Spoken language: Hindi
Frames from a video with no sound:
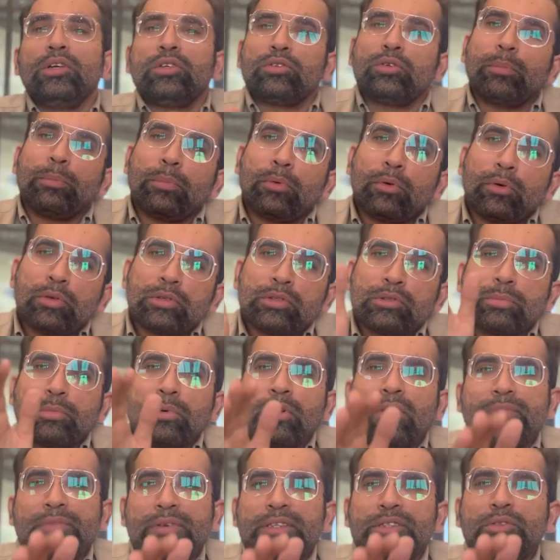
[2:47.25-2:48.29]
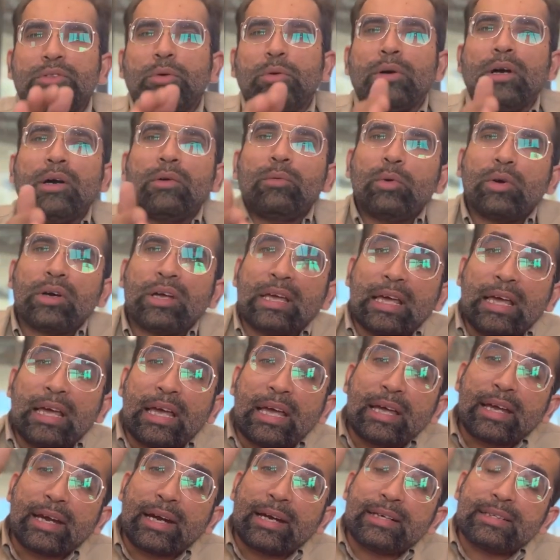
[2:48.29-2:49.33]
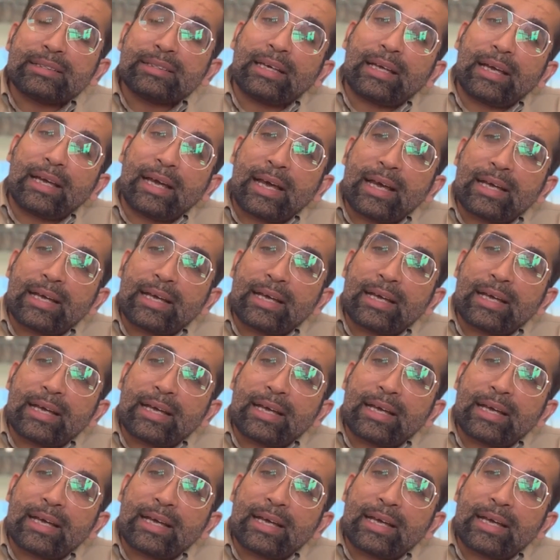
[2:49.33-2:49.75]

तो पोस्ट प्रॉफिट जो होगा वो एक एंड से